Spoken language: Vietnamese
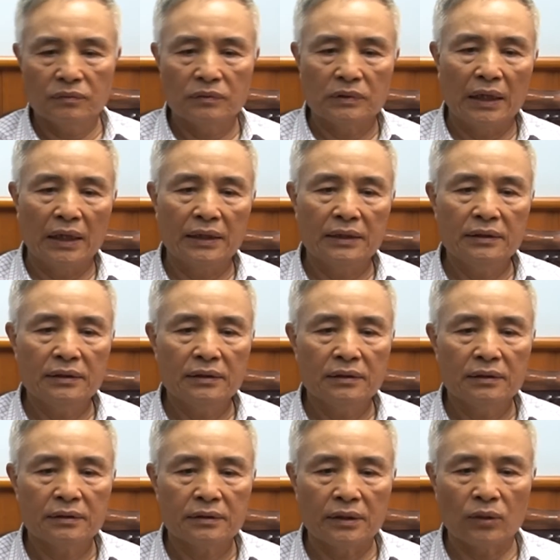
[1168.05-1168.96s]
Đấy,
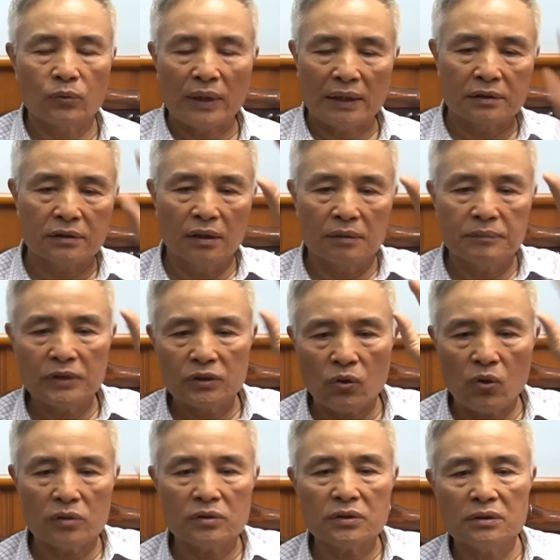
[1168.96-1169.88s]
tiểu đoàn trưởng mới
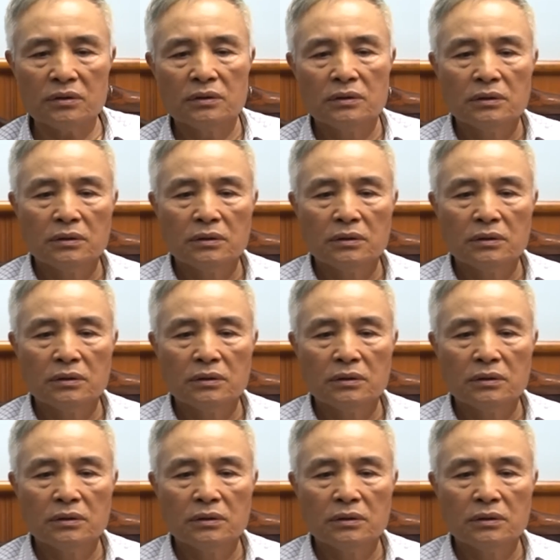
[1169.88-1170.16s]
cho nó,